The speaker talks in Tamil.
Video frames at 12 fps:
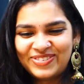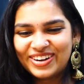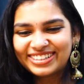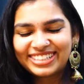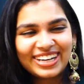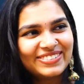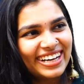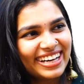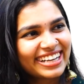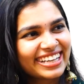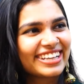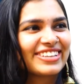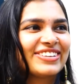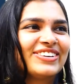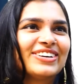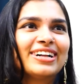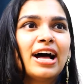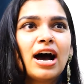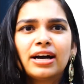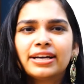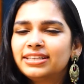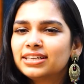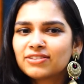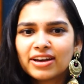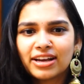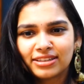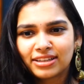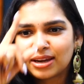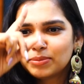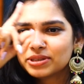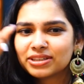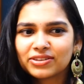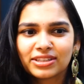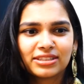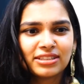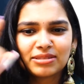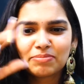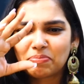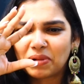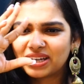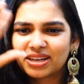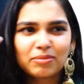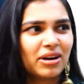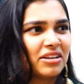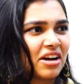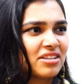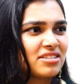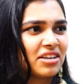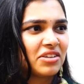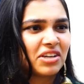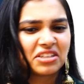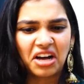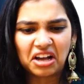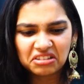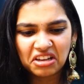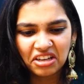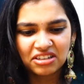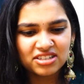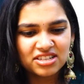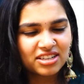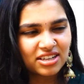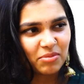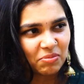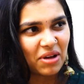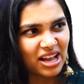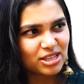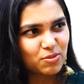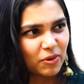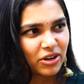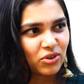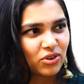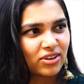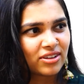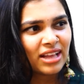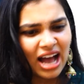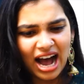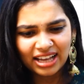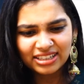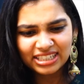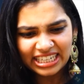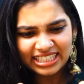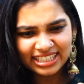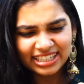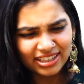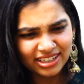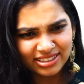மொத்தமா இருக்கிறணும் இதுக்கு வேற தளபதி வந்து பயங்கரமா டான்ஸ் ஆடுவாரு அந்த எனர்ஜிக்கு நம்ம மேட்ச் பண்ணணும் அது கிட்ட